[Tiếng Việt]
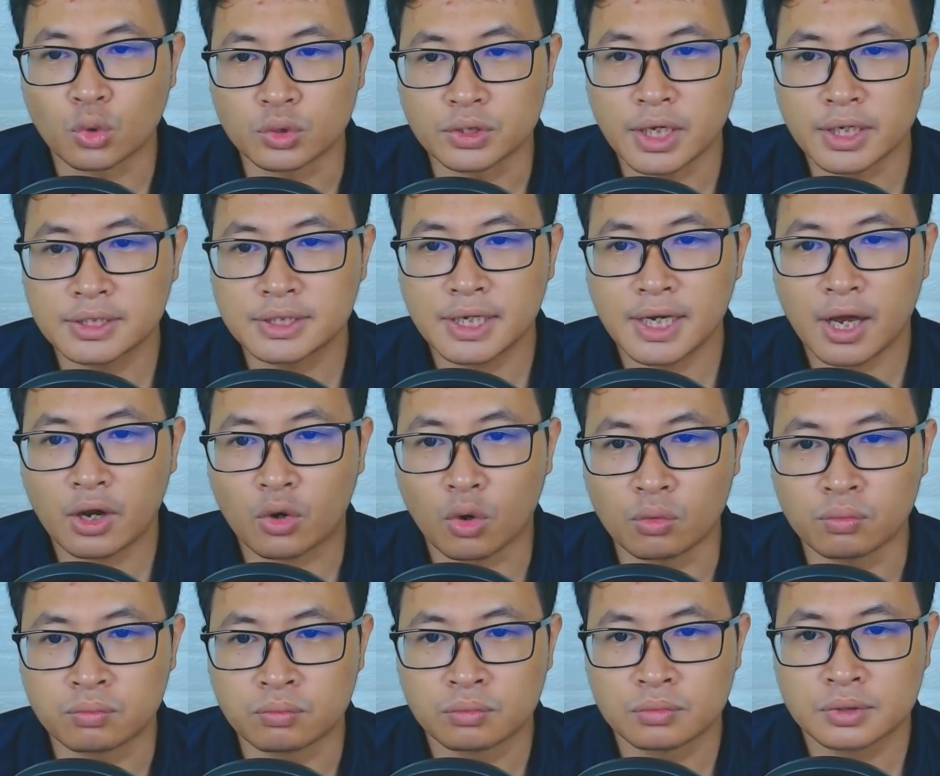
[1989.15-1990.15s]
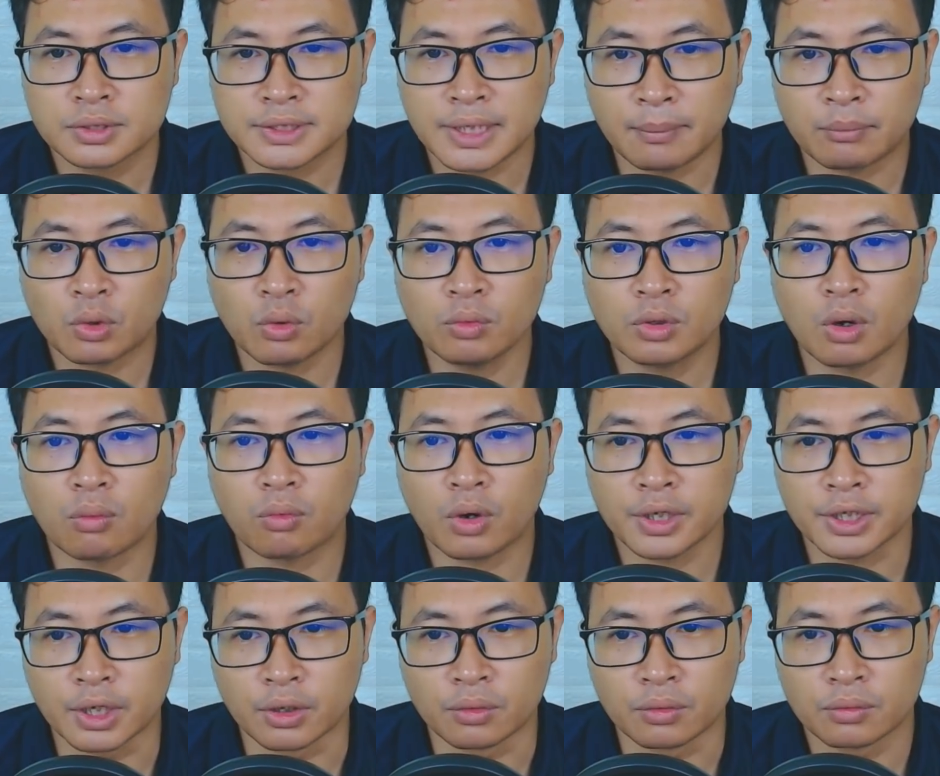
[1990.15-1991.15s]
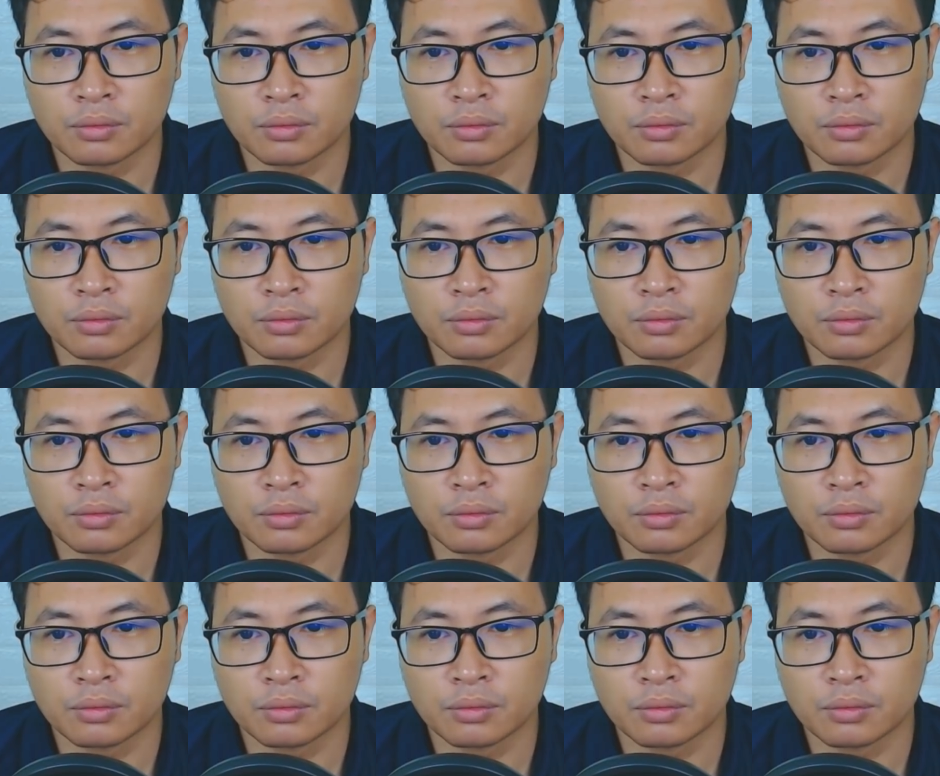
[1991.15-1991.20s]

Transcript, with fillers: chủ nhân Di La Cung Xem cũng không có hiểu